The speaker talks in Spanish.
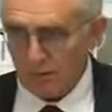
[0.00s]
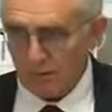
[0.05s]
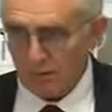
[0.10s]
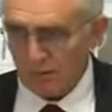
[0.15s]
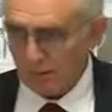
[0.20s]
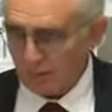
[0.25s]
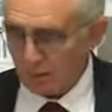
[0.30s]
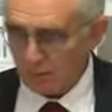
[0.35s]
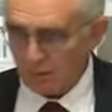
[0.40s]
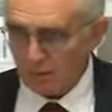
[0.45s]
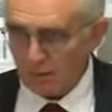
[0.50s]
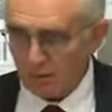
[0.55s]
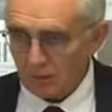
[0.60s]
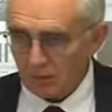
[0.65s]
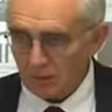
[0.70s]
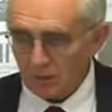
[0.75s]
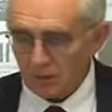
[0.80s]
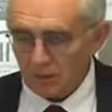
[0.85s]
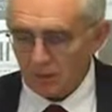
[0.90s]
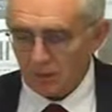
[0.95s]
tremendamente
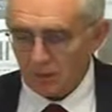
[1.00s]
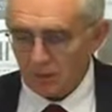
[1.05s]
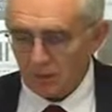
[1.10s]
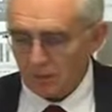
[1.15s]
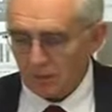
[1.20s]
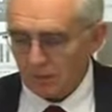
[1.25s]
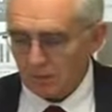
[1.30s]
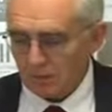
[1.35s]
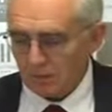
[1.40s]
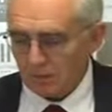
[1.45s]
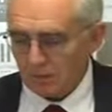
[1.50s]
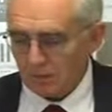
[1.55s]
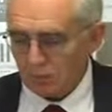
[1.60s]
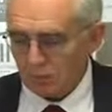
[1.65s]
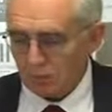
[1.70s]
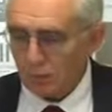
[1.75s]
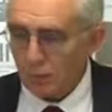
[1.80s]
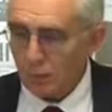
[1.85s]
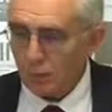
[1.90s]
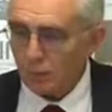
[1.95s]
potente, porque además
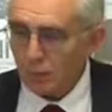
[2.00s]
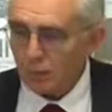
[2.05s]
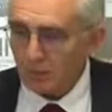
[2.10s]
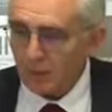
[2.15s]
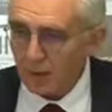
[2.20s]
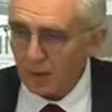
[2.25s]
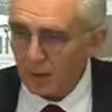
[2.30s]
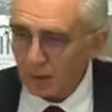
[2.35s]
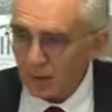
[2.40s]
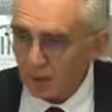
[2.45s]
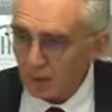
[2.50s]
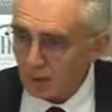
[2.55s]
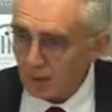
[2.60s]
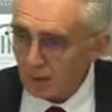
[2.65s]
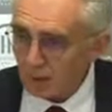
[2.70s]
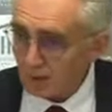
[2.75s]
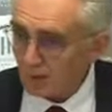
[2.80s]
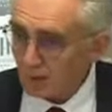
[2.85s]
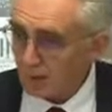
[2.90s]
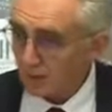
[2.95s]
yo lo puedo ver ahora con la
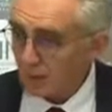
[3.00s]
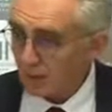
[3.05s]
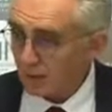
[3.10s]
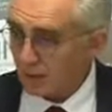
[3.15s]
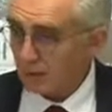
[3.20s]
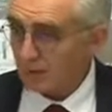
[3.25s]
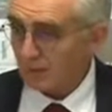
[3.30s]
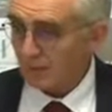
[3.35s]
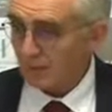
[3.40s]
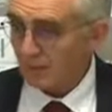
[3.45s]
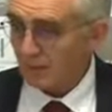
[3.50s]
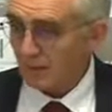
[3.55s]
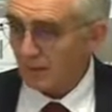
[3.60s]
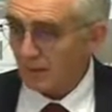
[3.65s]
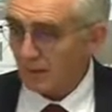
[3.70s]
Reserva de los Ancares